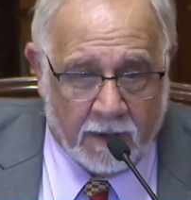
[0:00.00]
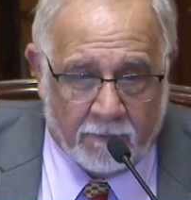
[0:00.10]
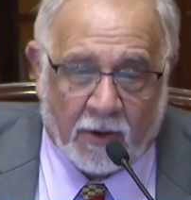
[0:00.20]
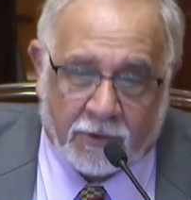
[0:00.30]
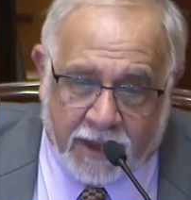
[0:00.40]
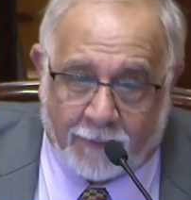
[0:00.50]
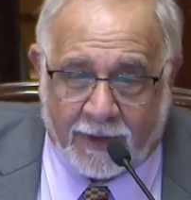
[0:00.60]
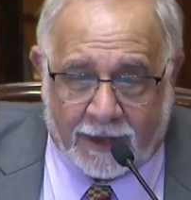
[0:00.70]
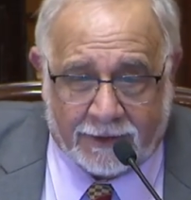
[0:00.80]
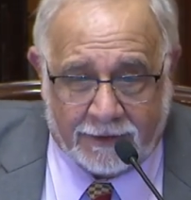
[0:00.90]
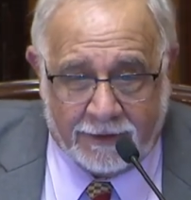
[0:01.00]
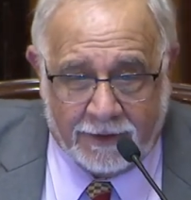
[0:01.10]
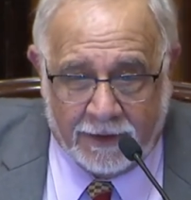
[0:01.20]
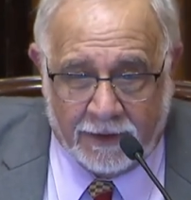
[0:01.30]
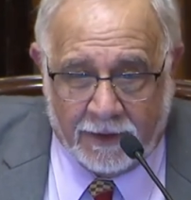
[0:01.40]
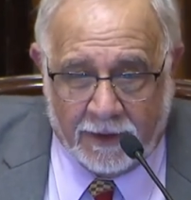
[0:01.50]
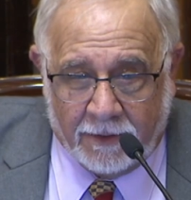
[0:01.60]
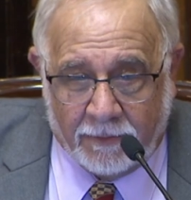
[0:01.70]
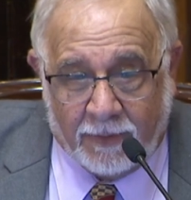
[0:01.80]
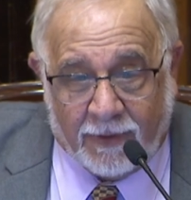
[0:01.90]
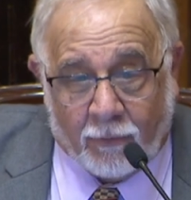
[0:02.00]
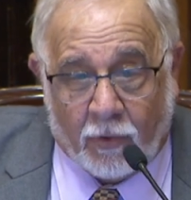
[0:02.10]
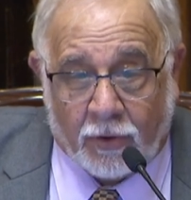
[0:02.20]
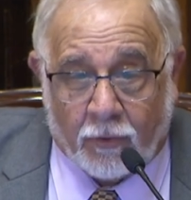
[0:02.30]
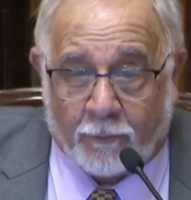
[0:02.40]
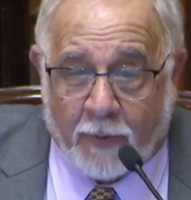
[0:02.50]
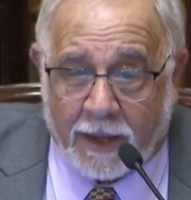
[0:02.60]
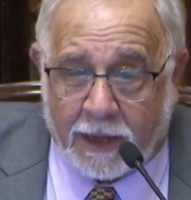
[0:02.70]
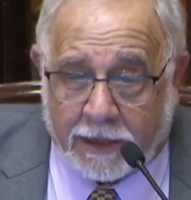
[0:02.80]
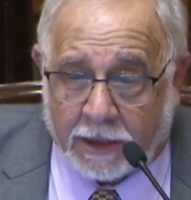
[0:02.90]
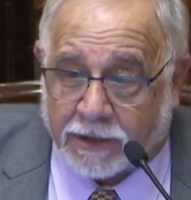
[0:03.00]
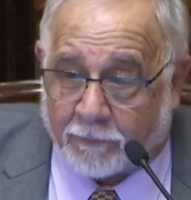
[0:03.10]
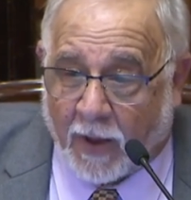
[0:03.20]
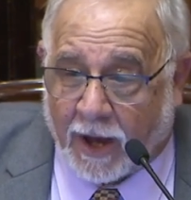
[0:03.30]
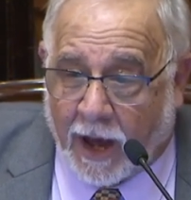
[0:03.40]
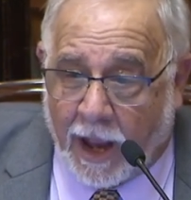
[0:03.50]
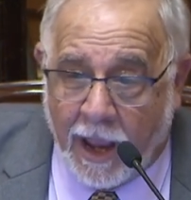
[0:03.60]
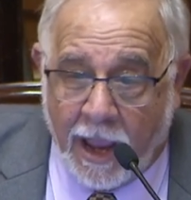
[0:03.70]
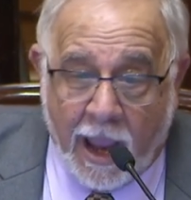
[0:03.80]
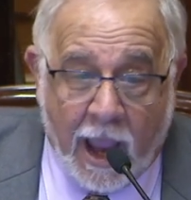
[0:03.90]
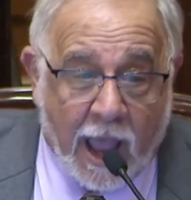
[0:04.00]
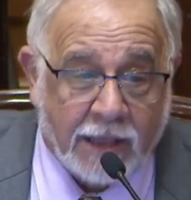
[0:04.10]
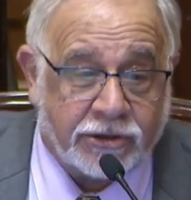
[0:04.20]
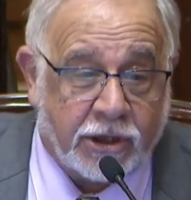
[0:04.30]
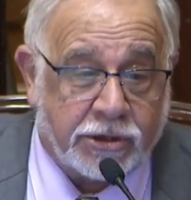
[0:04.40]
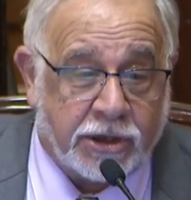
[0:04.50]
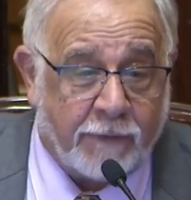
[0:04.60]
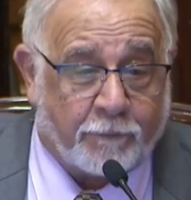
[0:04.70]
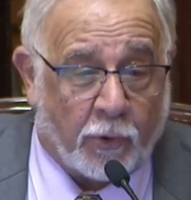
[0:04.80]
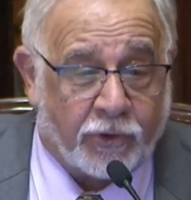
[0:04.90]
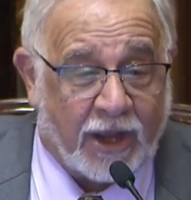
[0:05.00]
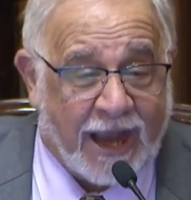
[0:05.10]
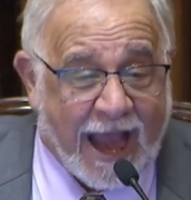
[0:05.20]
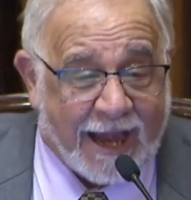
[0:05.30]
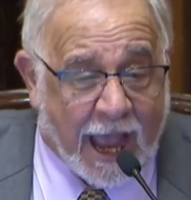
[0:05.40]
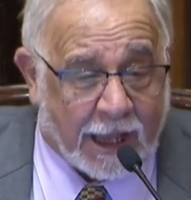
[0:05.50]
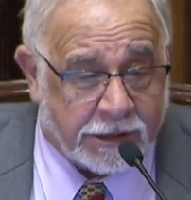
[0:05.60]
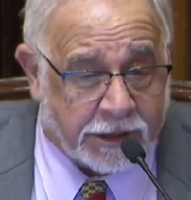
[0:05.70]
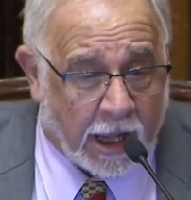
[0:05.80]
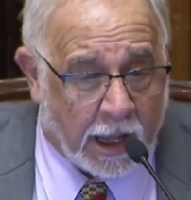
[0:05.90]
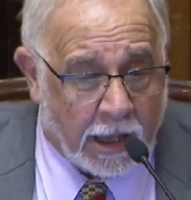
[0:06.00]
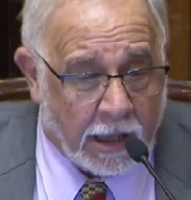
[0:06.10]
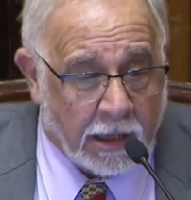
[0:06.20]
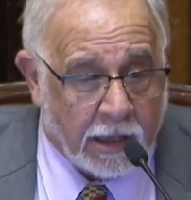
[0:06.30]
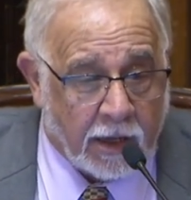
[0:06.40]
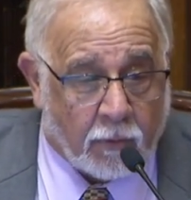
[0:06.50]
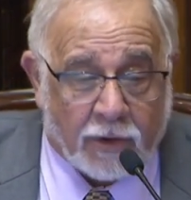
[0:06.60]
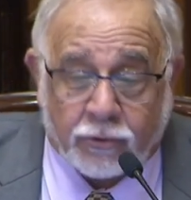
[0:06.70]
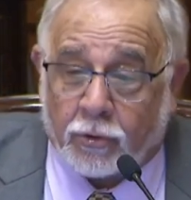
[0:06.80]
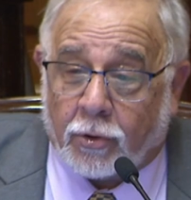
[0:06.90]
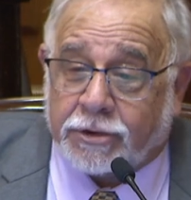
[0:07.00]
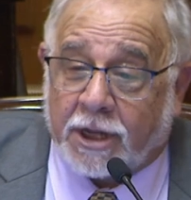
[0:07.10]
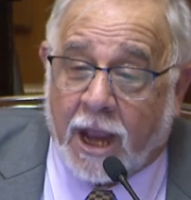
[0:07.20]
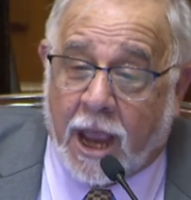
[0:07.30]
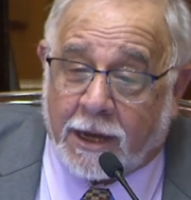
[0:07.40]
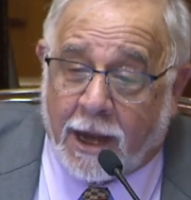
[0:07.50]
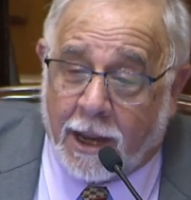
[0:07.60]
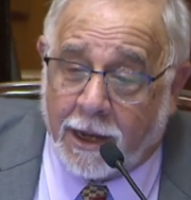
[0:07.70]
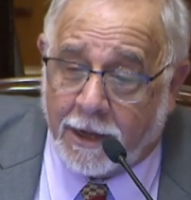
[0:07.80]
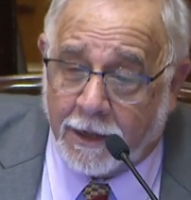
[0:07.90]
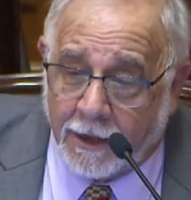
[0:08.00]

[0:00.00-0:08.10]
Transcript: Pero también vivimos en un país que se paga anticipos de ganancia y cuando no se gana,